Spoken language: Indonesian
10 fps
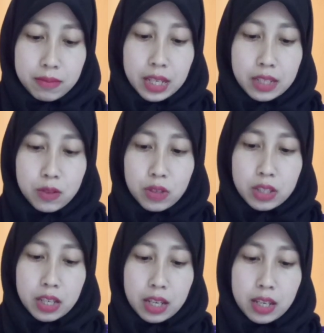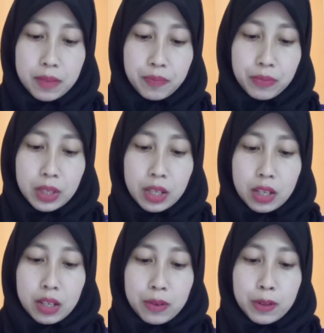teksturnya
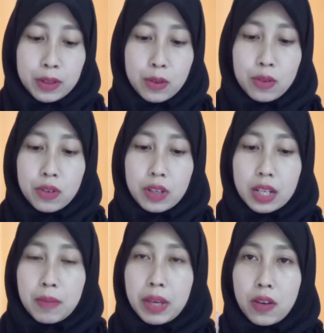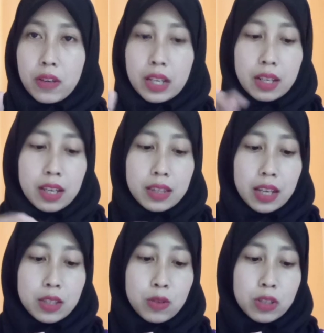untuk krim Eko ini
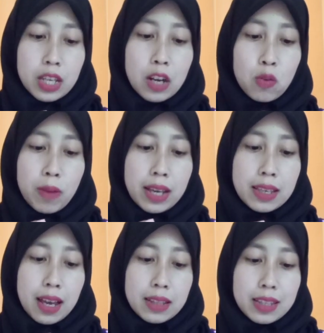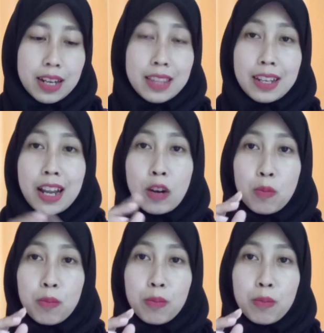teksturnya lumayan tidak terlalu